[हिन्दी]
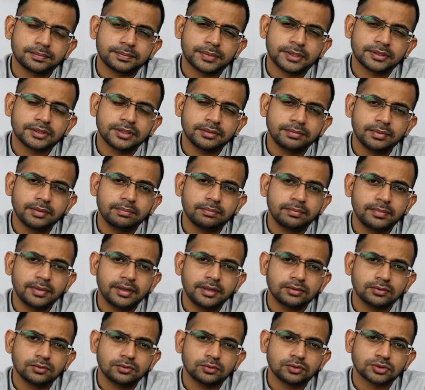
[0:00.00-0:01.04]
प्रतिबिंब
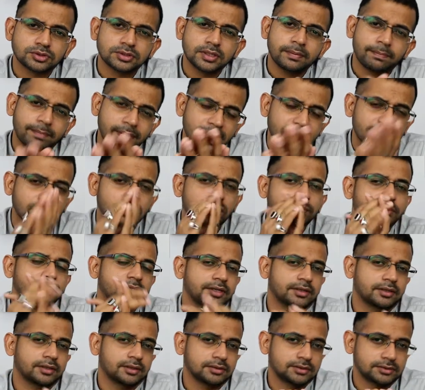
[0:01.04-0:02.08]
में उसने पैर को भी
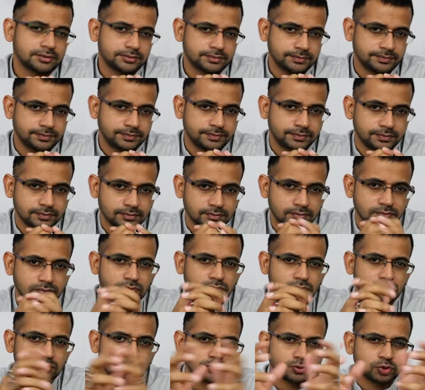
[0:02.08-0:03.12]
देखा था
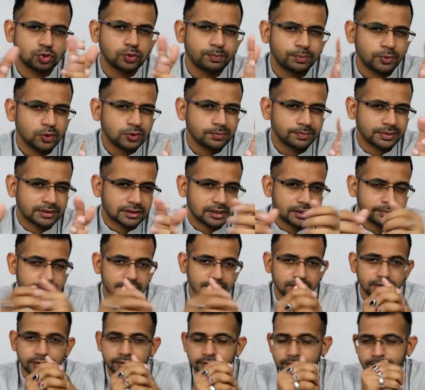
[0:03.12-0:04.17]
जो बहुत पतले
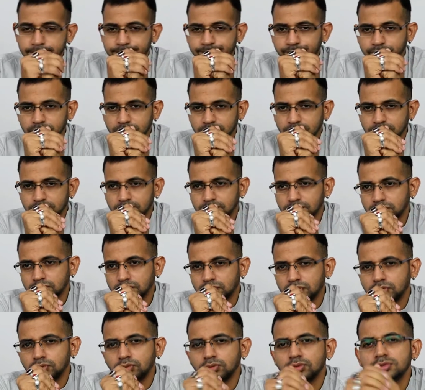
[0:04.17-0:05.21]
पतले थे
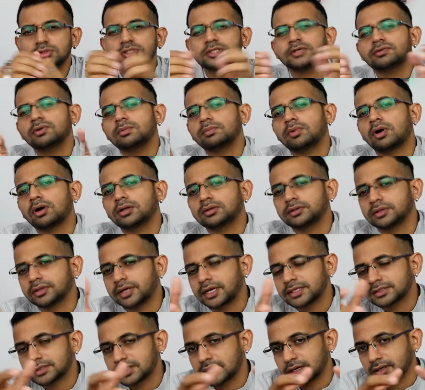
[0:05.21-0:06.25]
तो उनसे वो बहुत
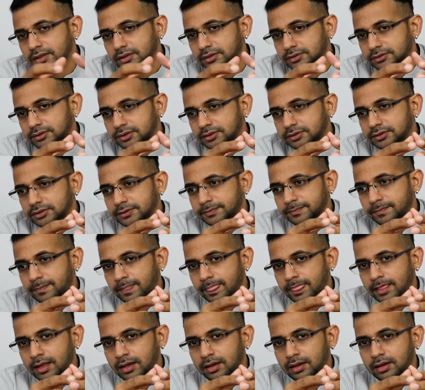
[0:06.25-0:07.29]
निराश रहा करता था
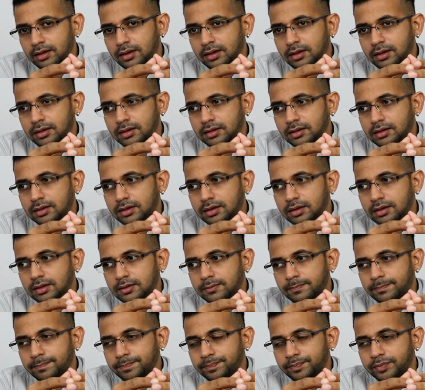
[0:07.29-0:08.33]
कि
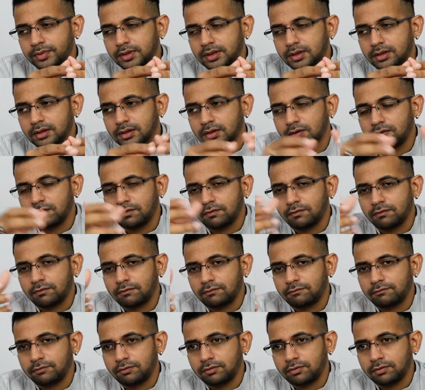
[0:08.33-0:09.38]

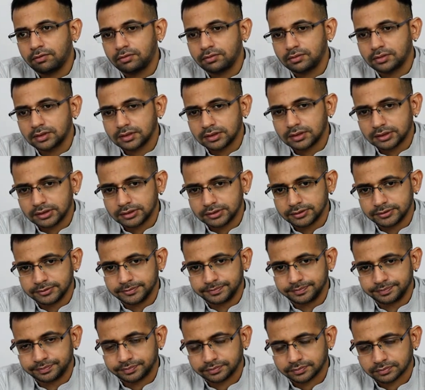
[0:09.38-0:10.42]
वो
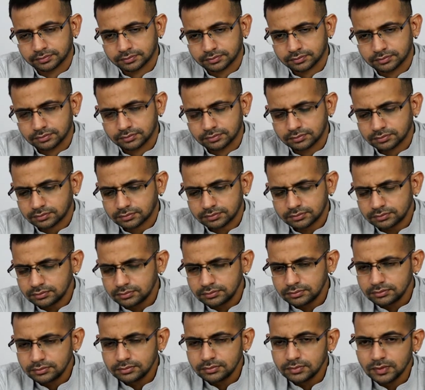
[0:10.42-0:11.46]
आ,
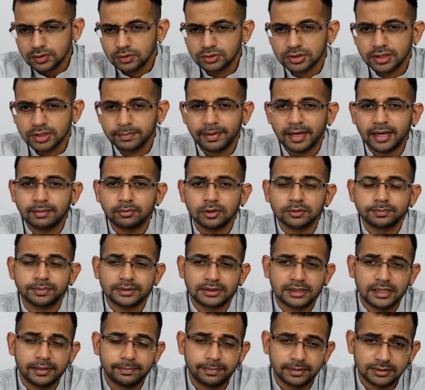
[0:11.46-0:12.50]
उसके पैर बहुत
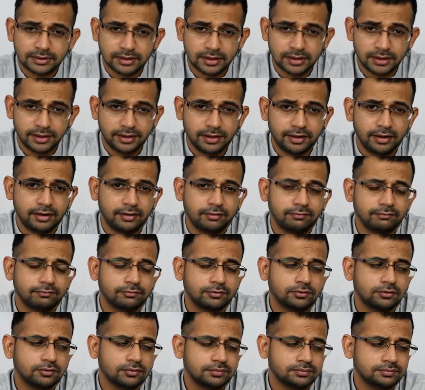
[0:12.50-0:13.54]
पतले पतले हैं
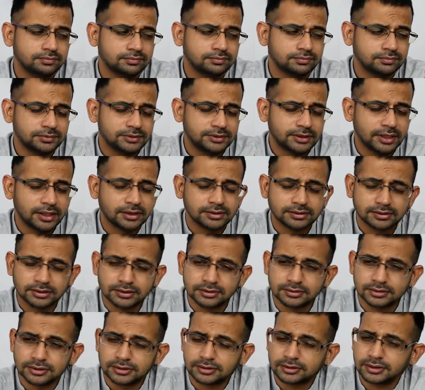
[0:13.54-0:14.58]
वो ढंग
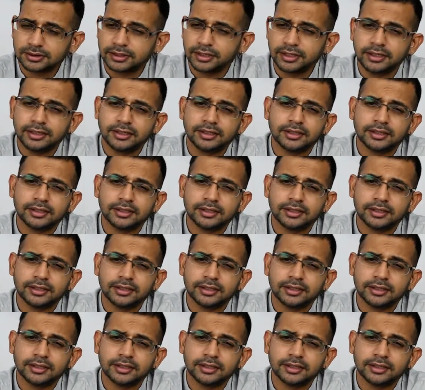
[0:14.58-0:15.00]
से दिखते नहीं